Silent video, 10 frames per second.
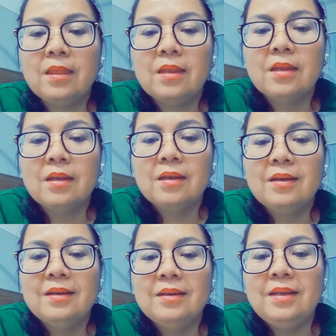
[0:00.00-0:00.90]
cảm ơn bác
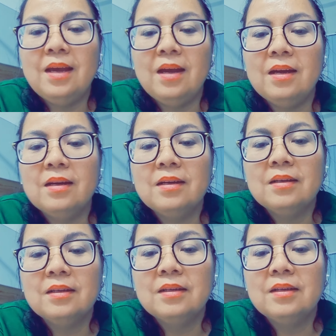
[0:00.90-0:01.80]
sĩ dạ
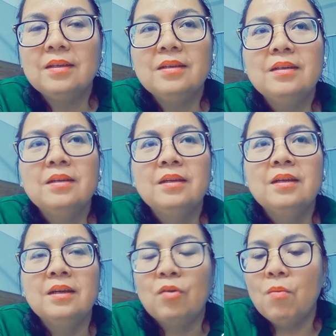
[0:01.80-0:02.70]
khỏi cần uống thuốc hả bác
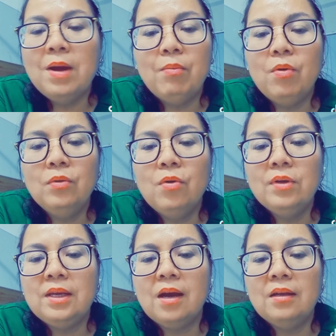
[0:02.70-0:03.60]
sĩ cũng không uống thuốc
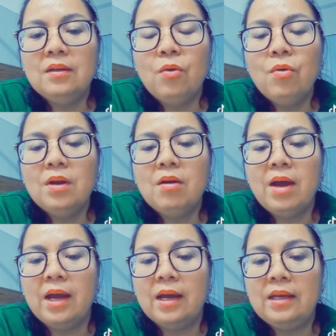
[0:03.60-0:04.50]
gì hết á thuốc nó có
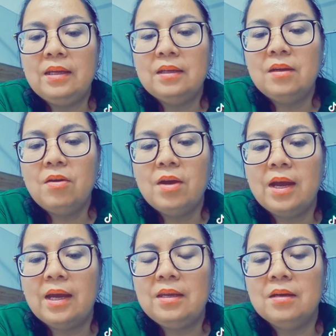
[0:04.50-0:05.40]
hại nó dạ. có
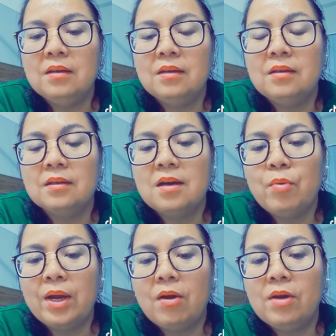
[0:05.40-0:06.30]
hại những ờ, cơ
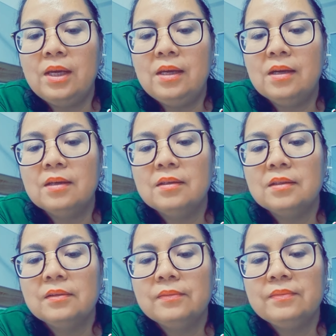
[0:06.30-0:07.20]
quan nọ kia
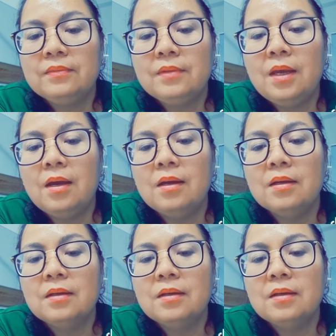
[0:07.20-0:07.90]
dạ dạ